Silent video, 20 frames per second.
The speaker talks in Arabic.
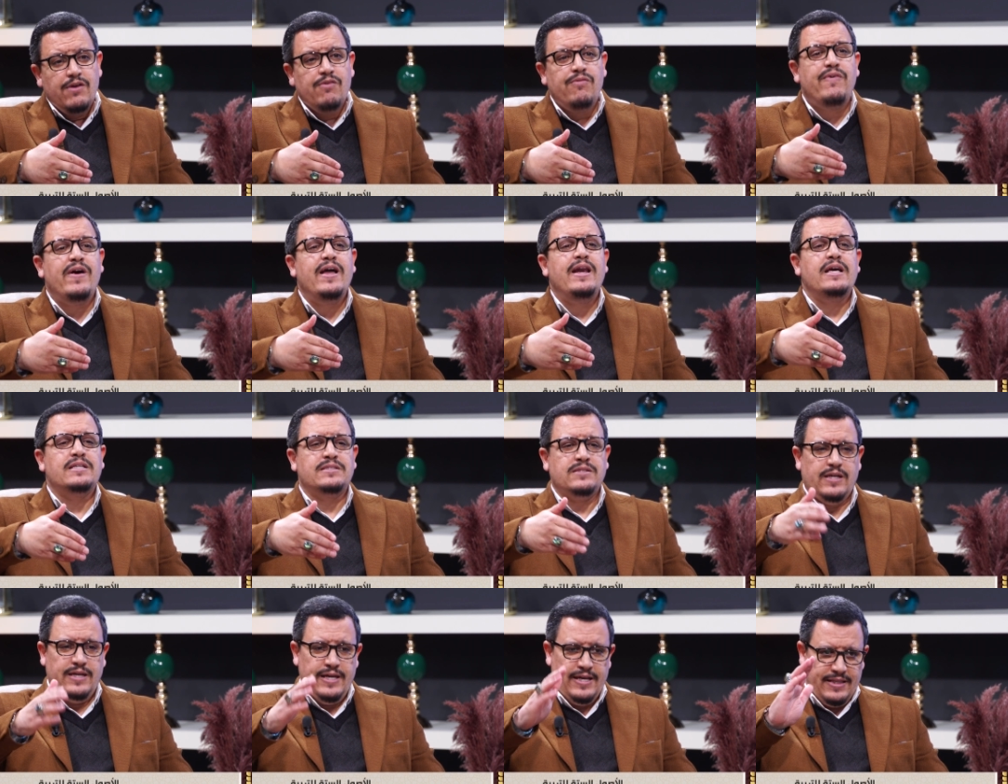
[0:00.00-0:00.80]
فلا
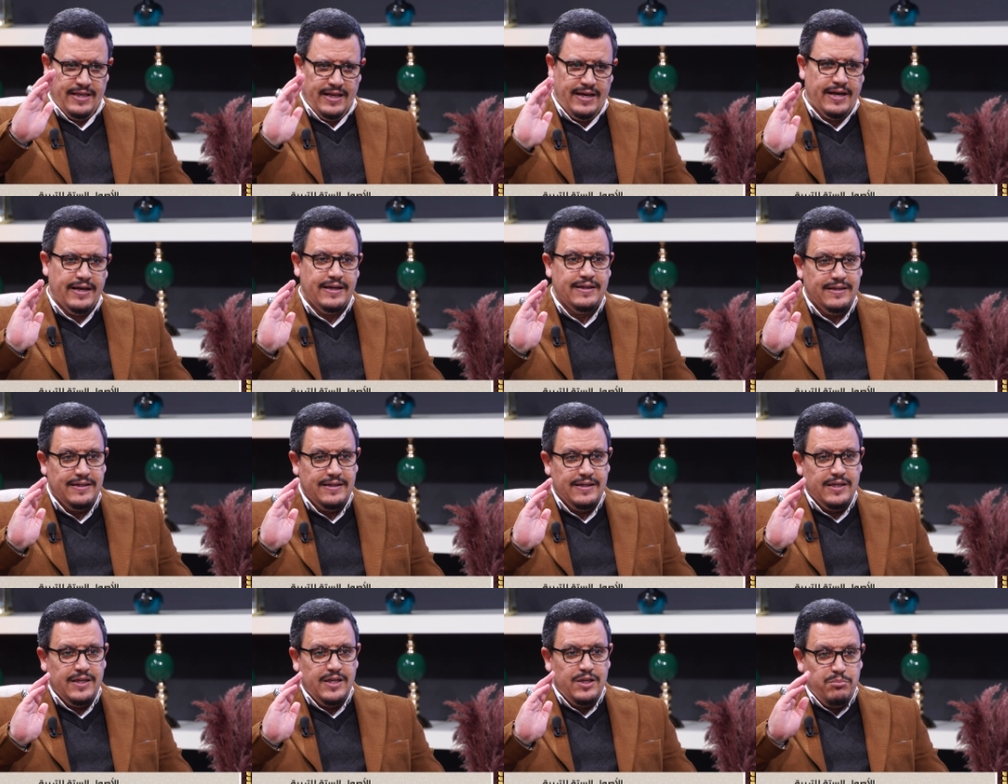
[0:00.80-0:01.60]
صلاة له
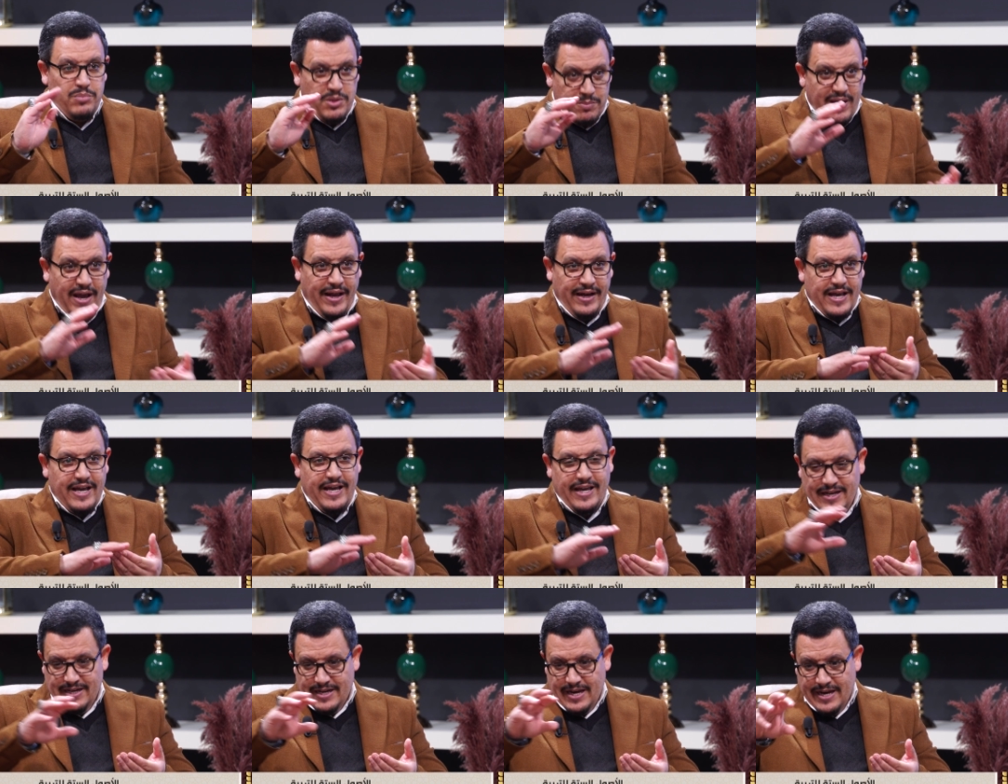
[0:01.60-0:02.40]
بمعنى
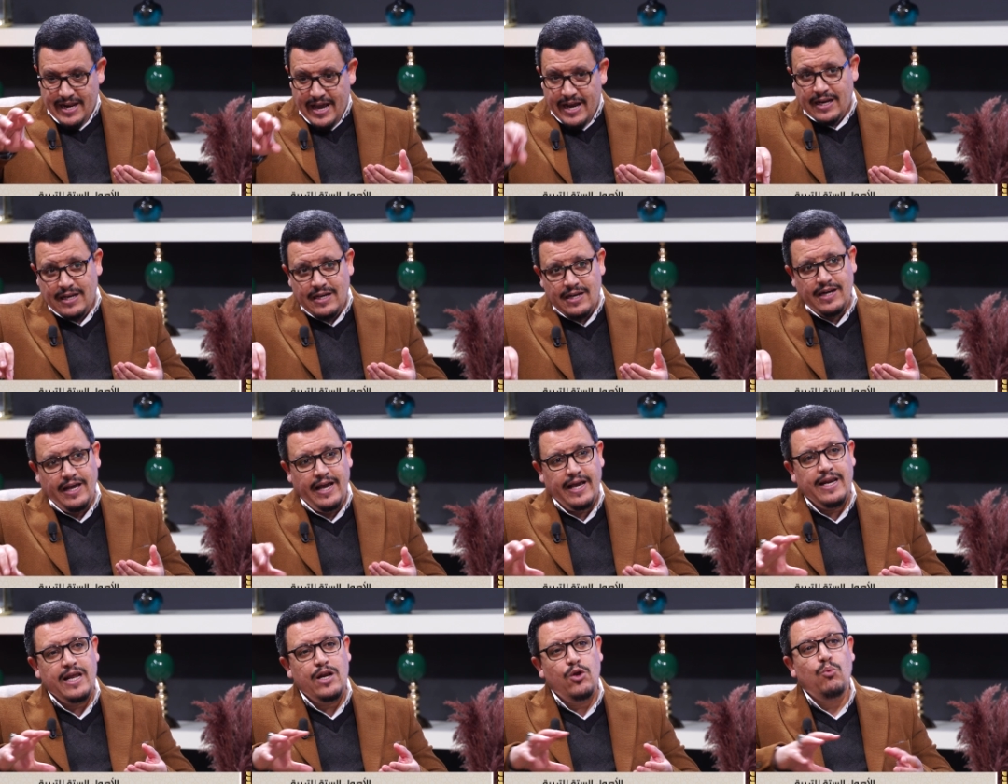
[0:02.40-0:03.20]
أن الأكل
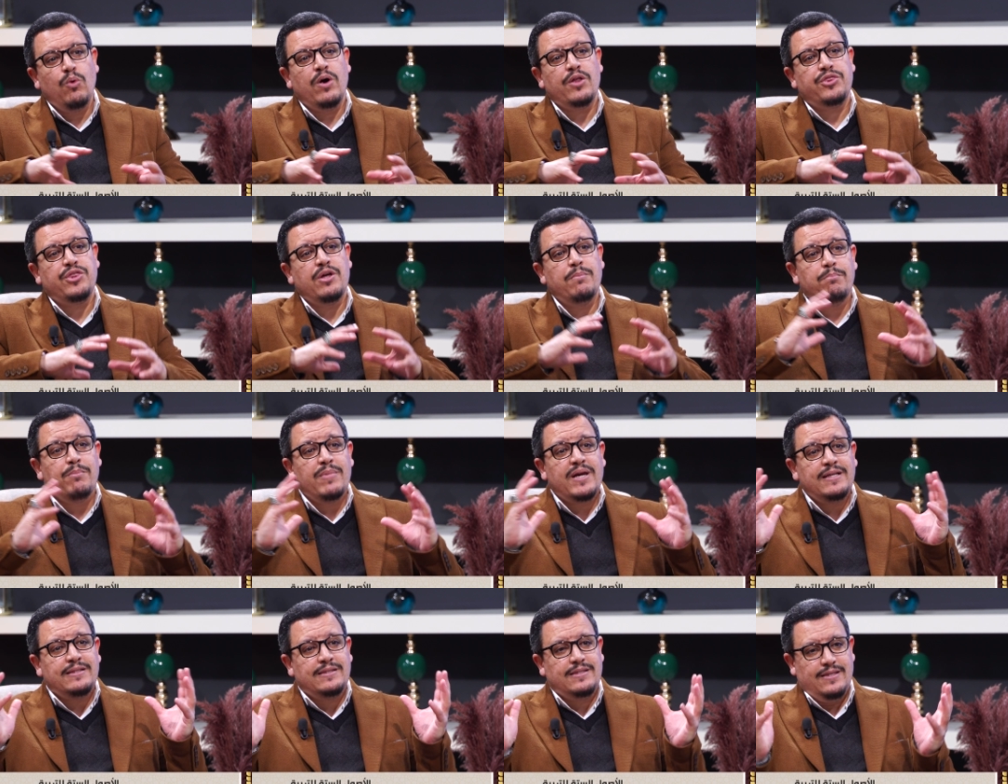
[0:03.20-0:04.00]
الحلال هو
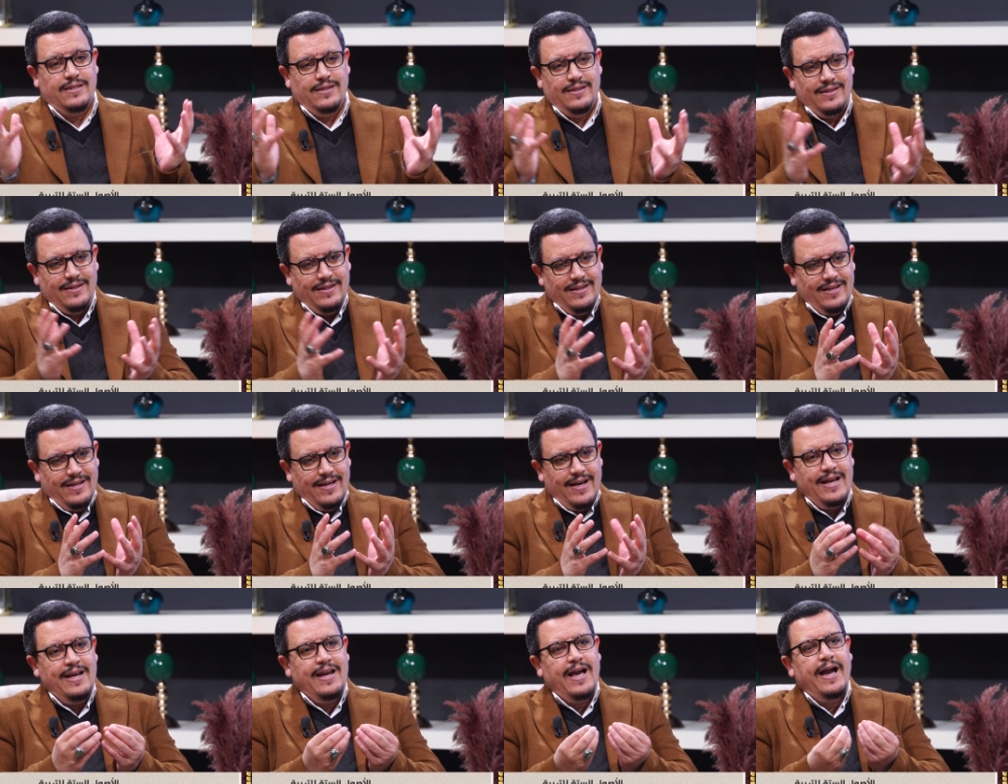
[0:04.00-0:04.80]
ثمرة
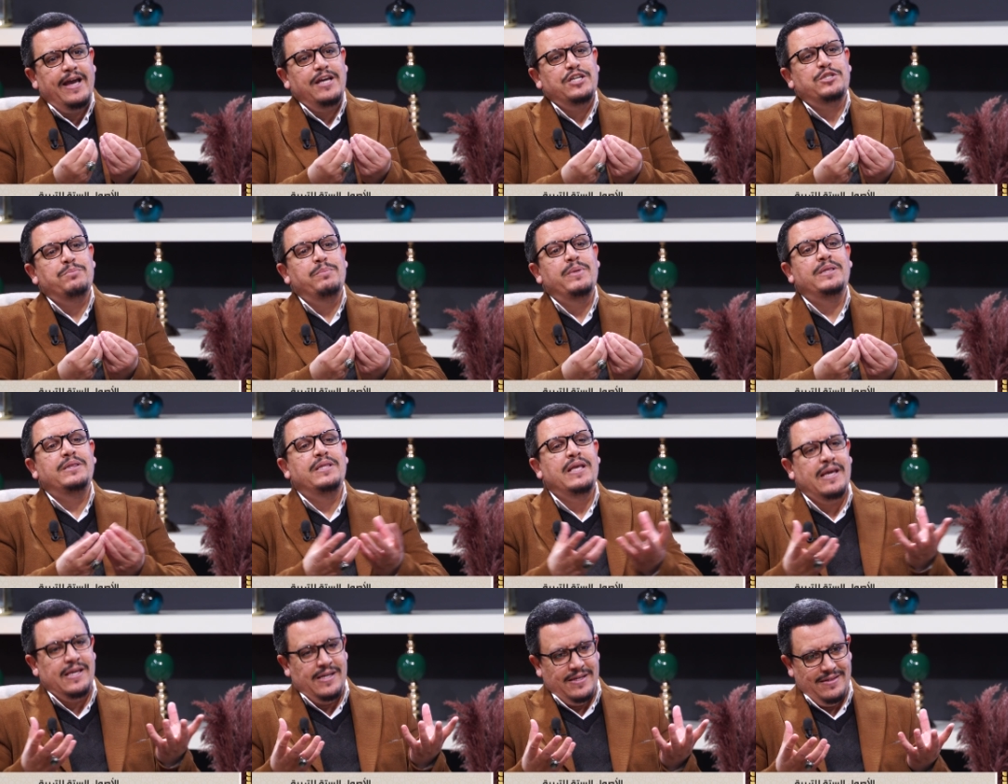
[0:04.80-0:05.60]
العيش
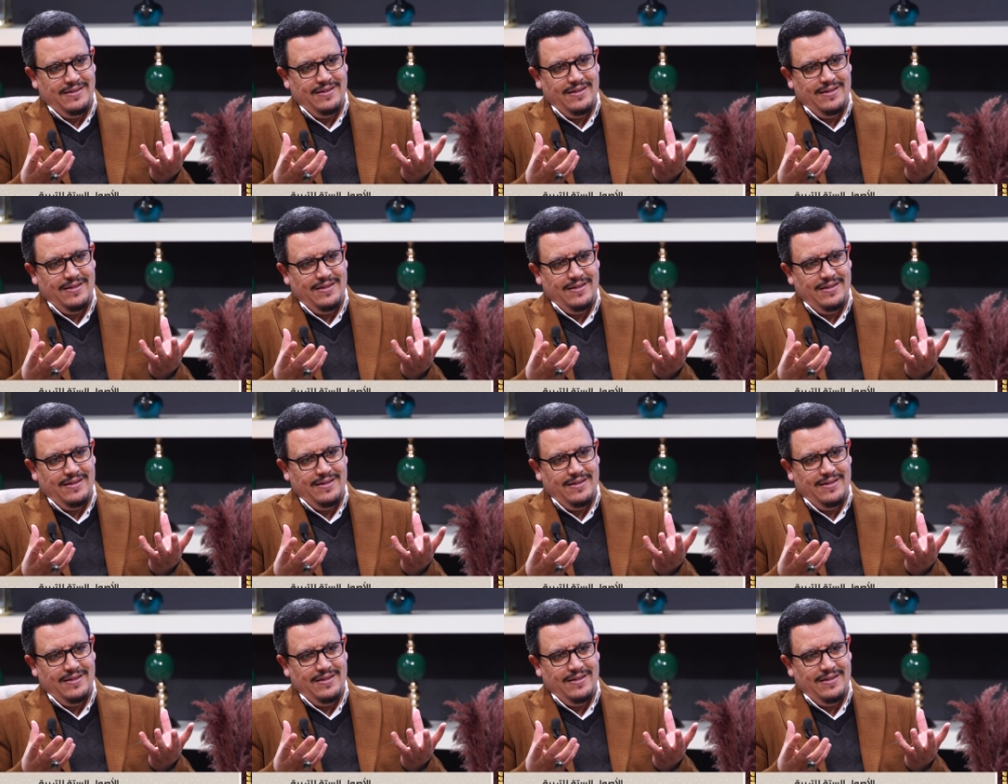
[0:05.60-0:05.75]
بالدين